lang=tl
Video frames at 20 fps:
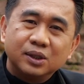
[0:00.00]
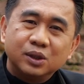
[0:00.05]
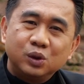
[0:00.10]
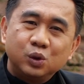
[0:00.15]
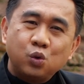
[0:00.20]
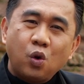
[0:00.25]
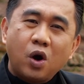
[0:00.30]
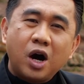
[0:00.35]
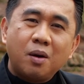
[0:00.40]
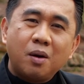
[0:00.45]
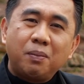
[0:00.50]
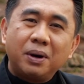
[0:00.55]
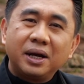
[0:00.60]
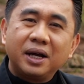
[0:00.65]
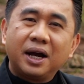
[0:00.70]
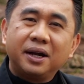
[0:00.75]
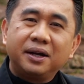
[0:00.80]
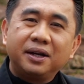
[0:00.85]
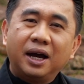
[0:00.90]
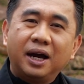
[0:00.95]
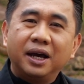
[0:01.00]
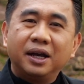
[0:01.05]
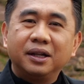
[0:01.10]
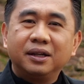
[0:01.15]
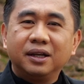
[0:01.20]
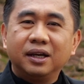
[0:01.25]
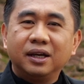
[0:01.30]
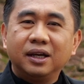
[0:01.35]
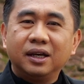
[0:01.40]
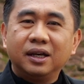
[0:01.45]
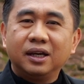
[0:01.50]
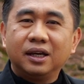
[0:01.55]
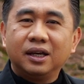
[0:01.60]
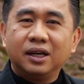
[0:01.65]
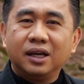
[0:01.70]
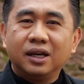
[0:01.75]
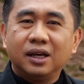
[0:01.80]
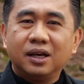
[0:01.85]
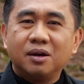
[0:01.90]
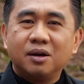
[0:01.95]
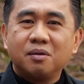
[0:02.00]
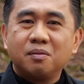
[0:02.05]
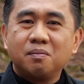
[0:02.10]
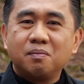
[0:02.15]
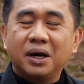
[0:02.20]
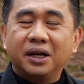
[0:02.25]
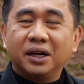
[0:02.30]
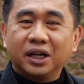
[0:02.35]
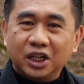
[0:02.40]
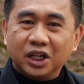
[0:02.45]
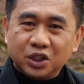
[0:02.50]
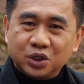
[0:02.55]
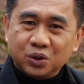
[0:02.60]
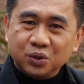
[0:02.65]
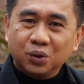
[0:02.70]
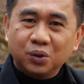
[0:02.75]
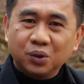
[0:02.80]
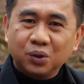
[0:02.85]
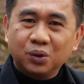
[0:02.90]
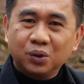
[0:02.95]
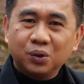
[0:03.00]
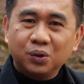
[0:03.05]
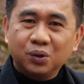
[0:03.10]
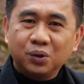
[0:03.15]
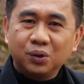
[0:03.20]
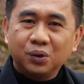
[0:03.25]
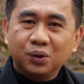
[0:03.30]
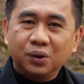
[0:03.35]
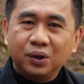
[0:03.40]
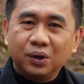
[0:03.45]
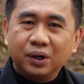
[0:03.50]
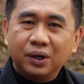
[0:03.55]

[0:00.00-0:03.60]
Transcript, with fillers: no apay nga ada iti panagisuro